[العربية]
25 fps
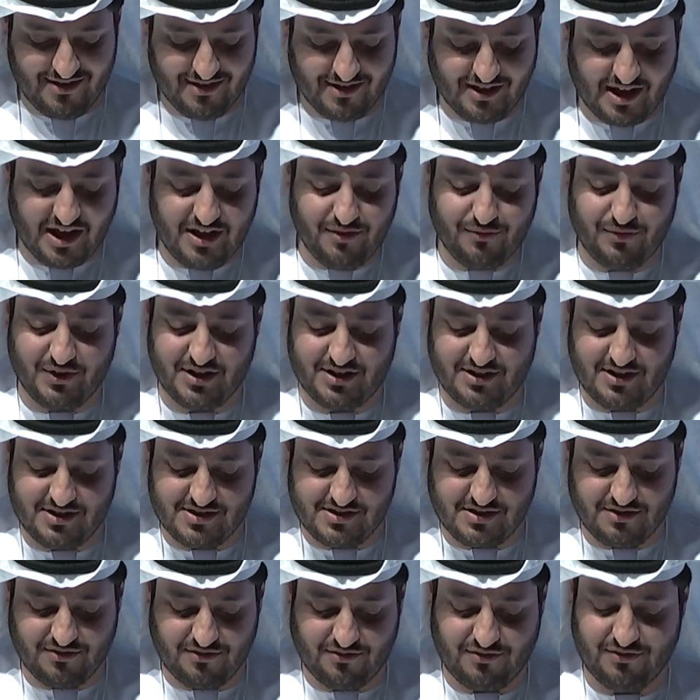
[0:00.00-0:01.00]
كيف
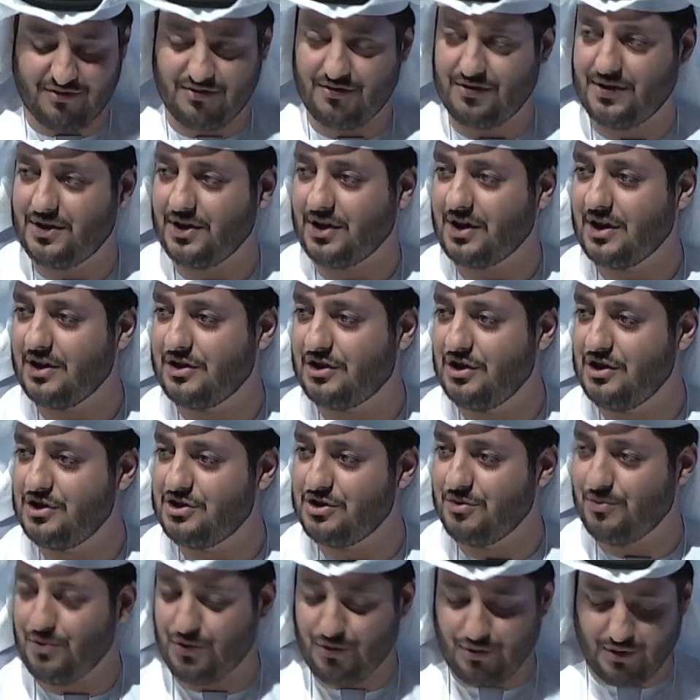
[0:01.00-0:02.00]
تصف ثقة
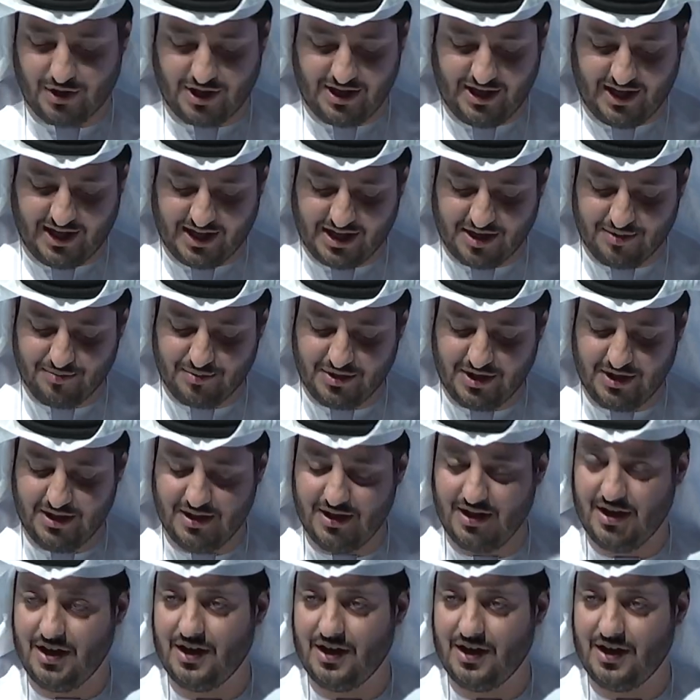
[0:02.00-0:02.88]
الجمهور العربي